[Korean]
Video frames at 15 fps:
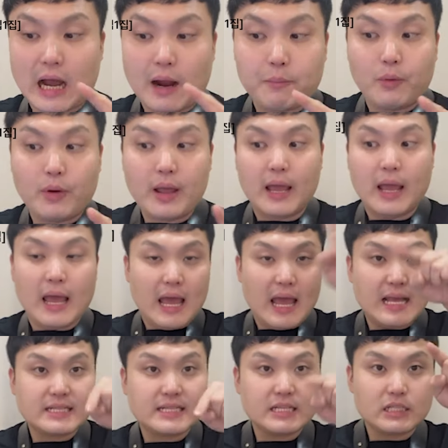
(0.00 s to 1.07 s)
악보에
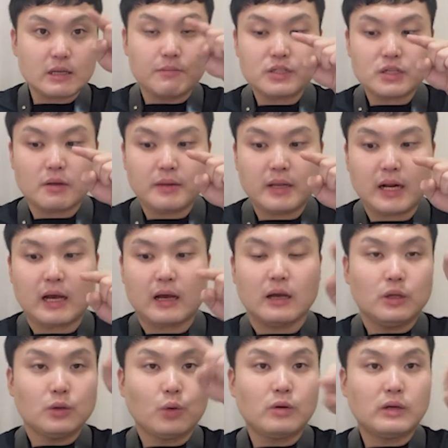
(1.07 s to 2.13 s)
S 점점이랑
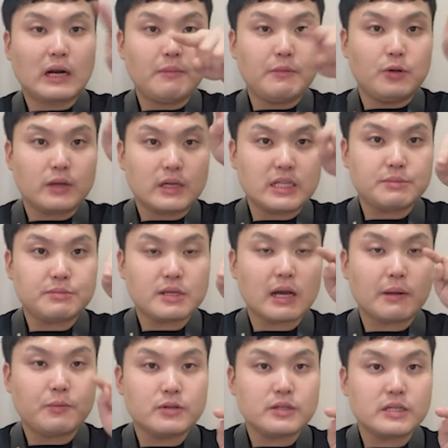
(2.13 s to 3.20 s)
동그라미 이렇게
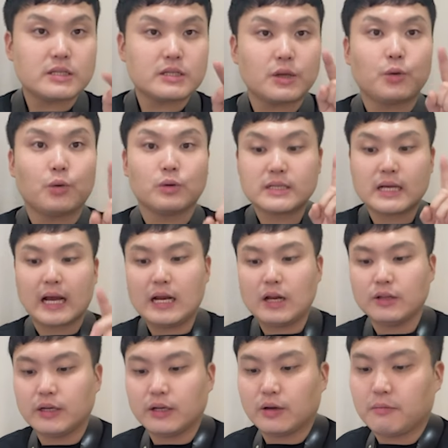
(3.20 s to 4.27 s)
십자가 표시 있어요. 이거 제가
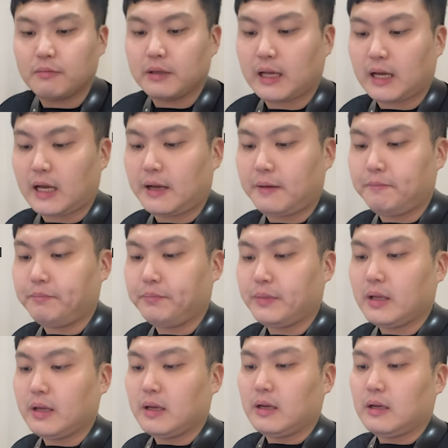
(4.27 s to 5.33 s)
알려드릴 겁니다.
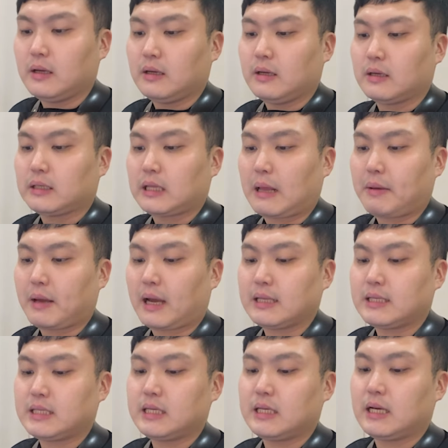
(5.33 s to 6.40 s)
그 다음에
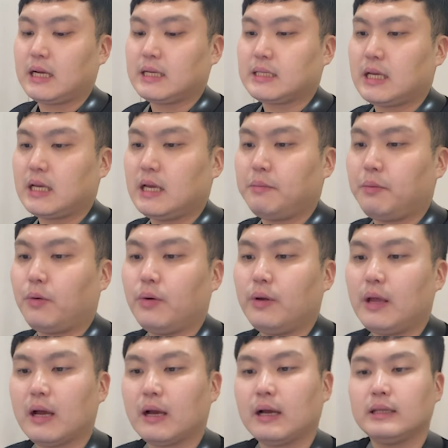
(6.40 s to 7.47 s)
같이 가세
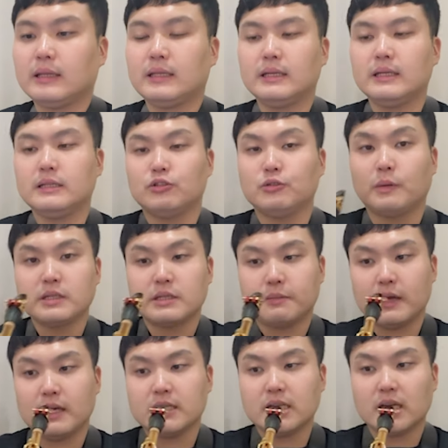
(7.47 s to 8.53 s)
보약 같은 두 번째
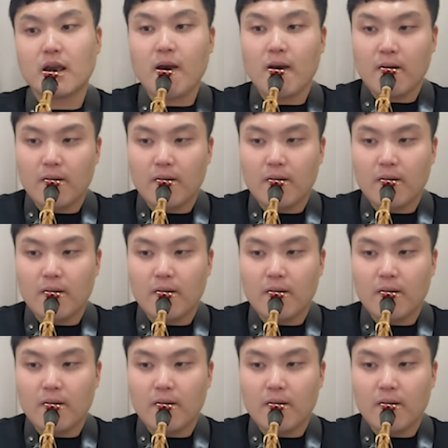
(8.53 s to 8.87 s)
페이지